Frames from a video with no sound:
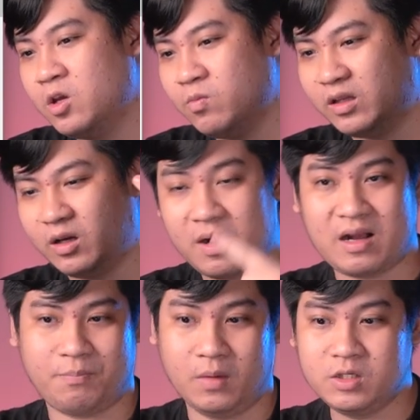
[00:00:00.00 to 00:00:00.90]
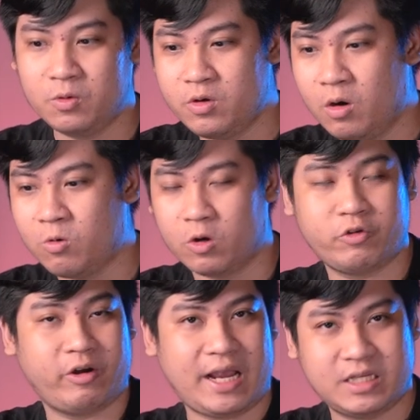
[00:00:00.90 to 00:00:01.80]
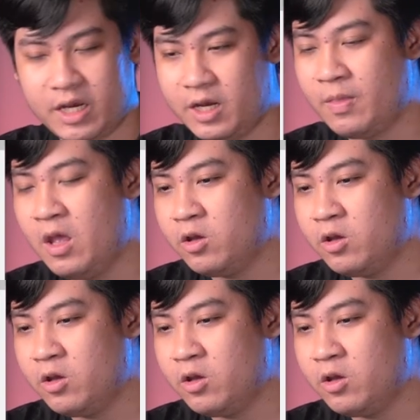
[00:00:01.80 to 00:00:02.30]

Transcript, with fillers: chúng ta từng bắt gặp bởi Suyu của 3AC